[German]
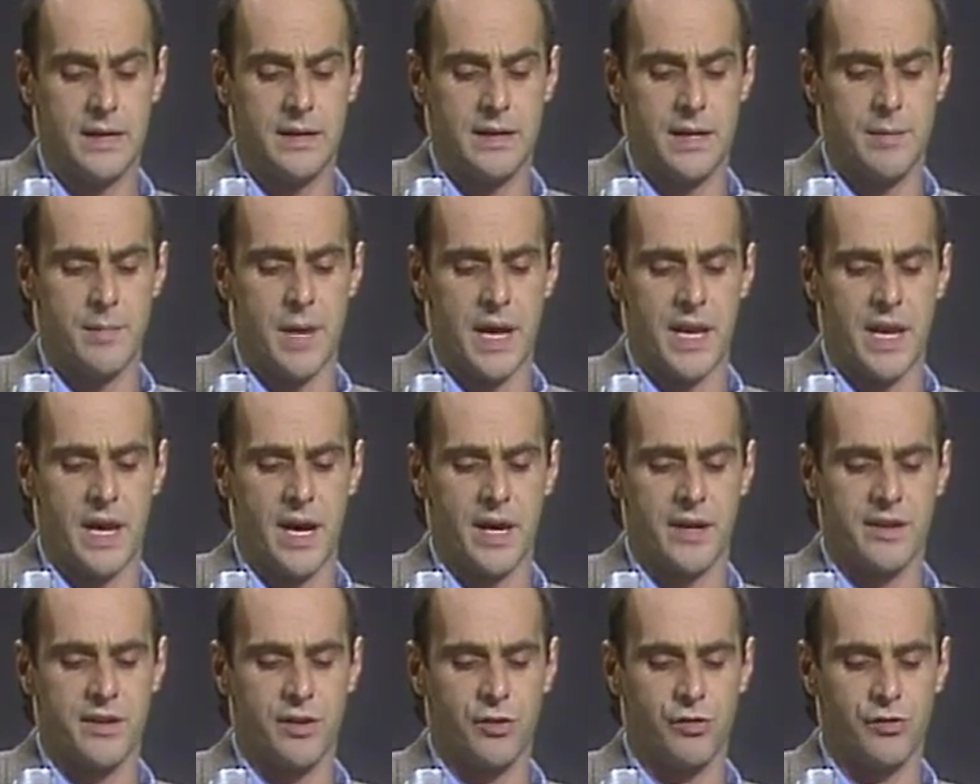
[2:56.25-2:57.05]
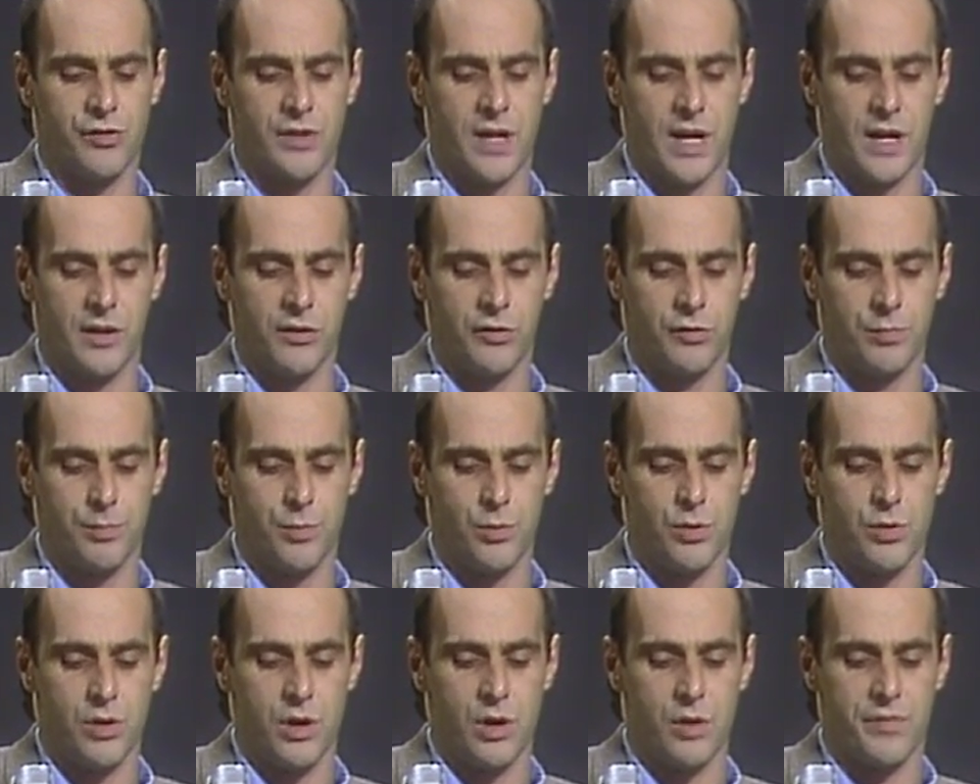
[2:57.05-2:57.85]
dem anarchischen
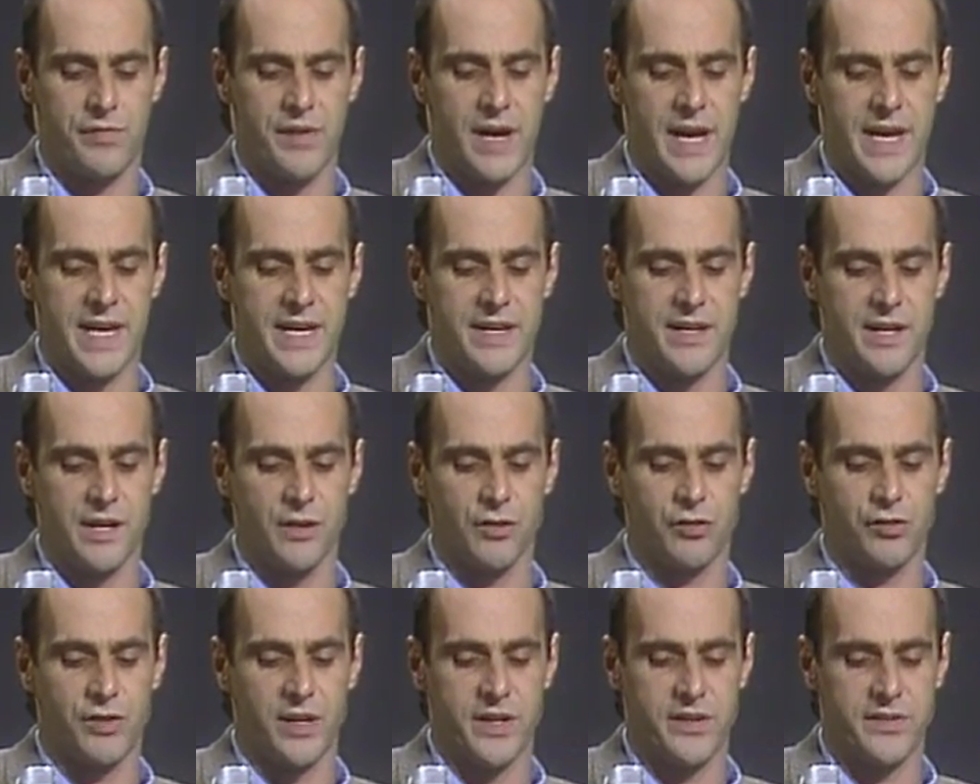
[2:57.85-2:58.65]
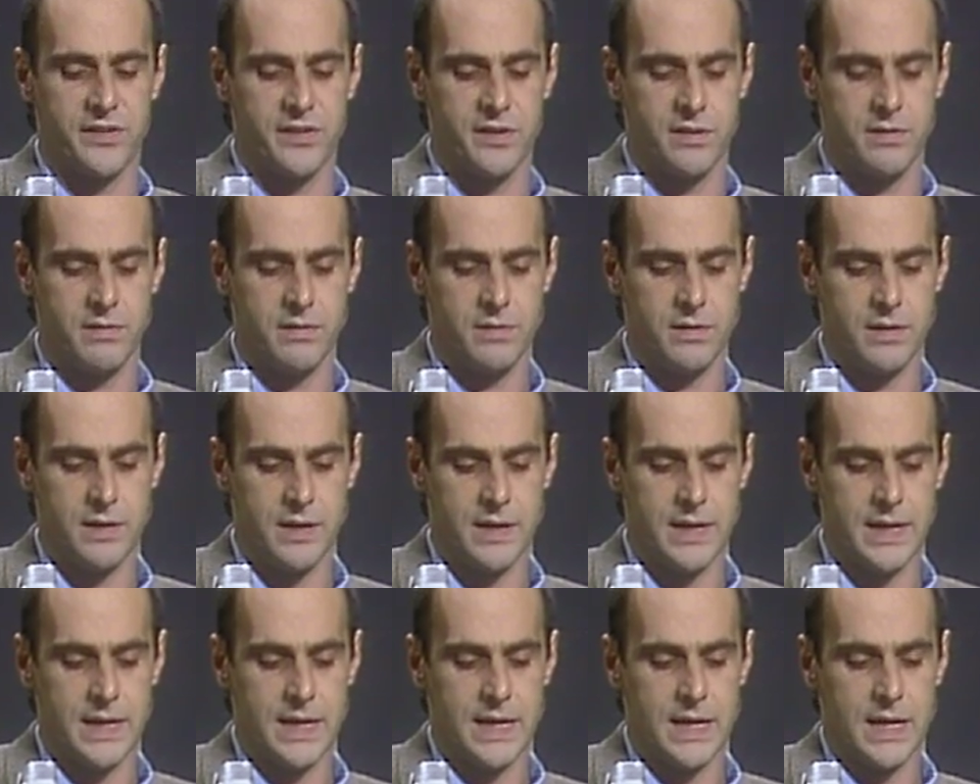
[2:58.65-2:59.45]
Anspruch auf eigene Geschichte
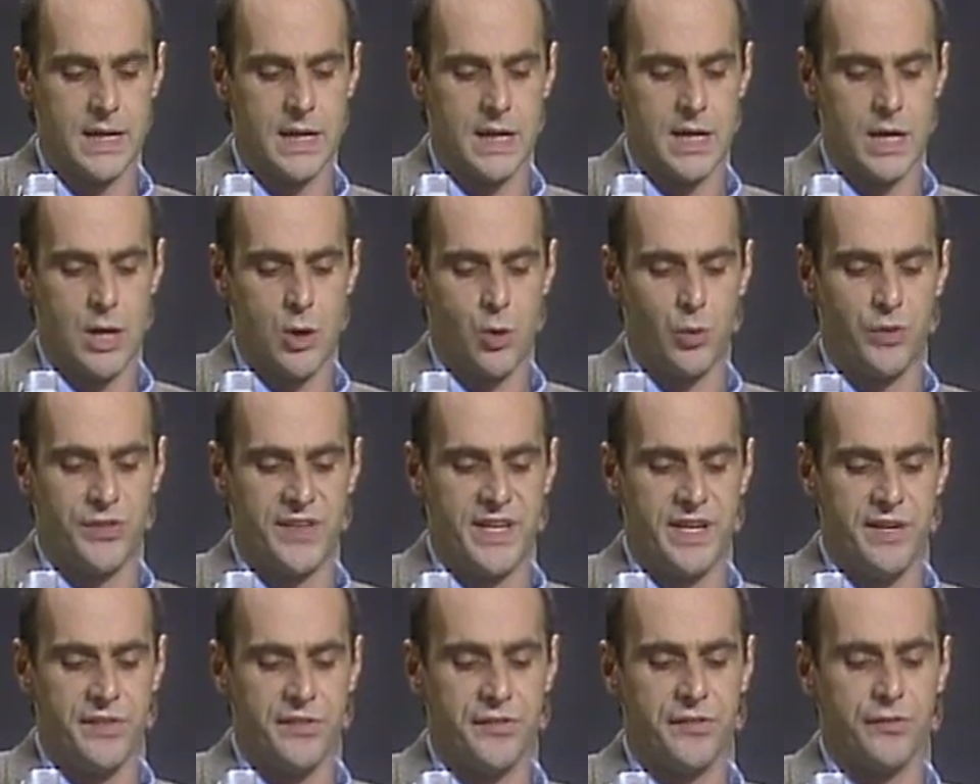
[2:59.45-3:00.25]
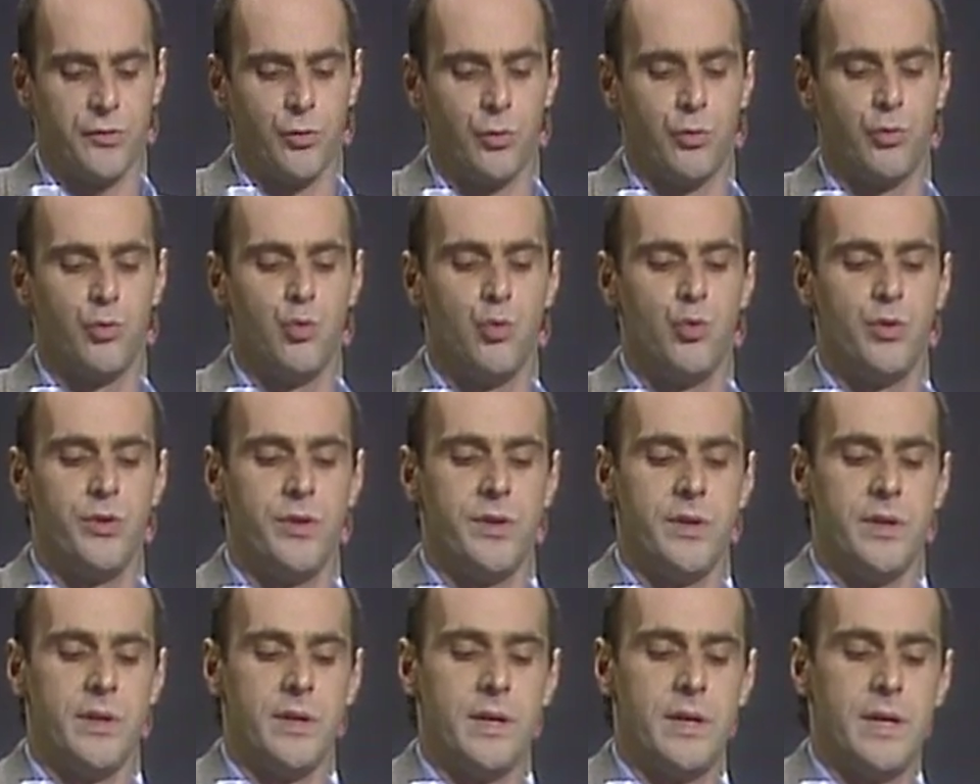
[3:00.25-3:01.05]
und dies zu
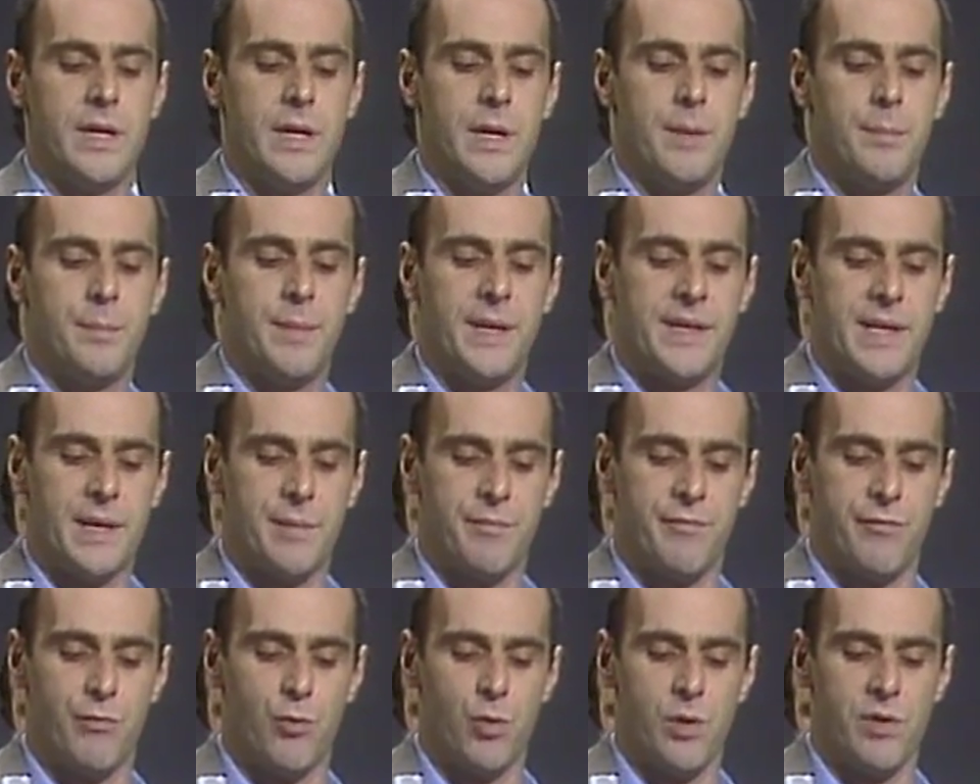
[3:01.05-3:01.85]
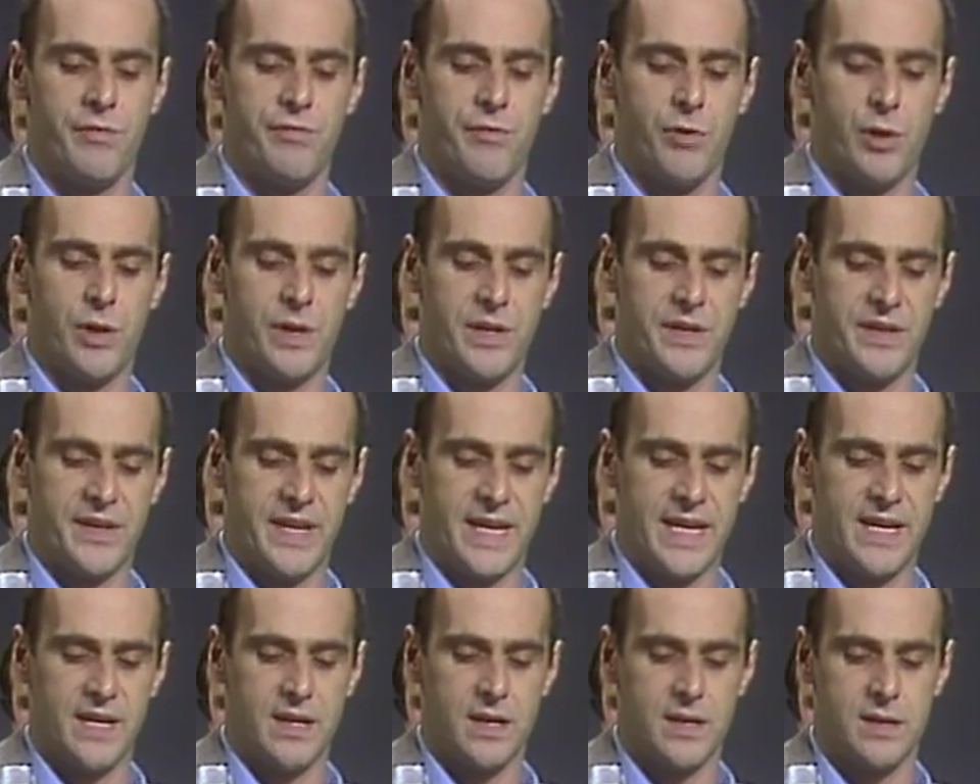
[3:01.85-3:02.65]
tun mit dem Wohlwollen
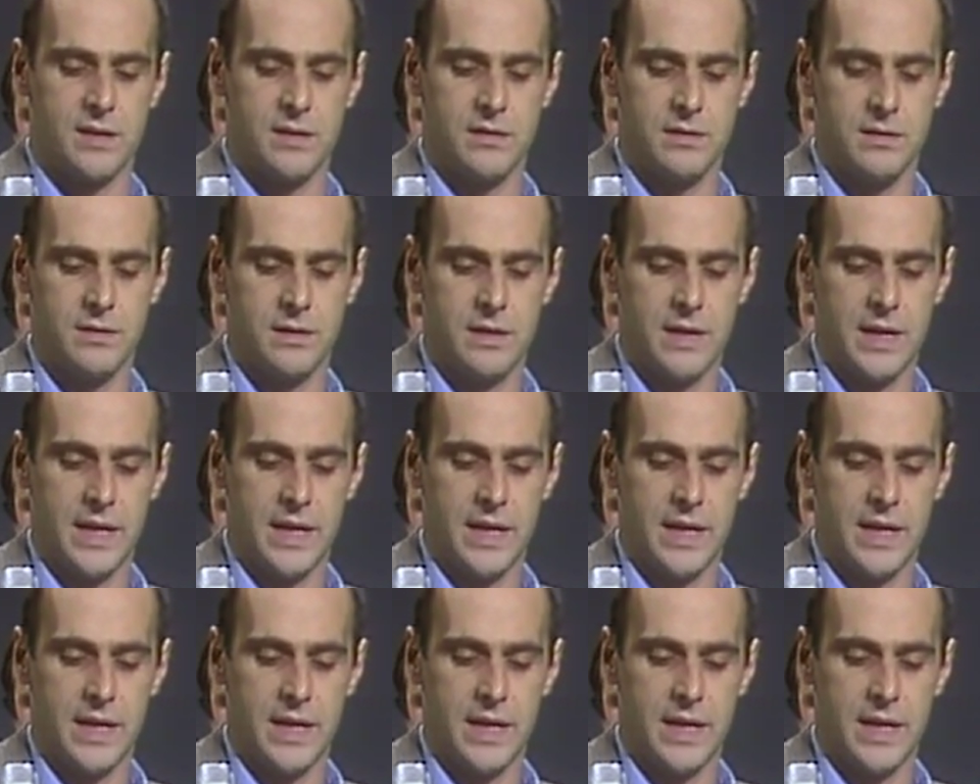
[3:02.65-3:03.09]
derer,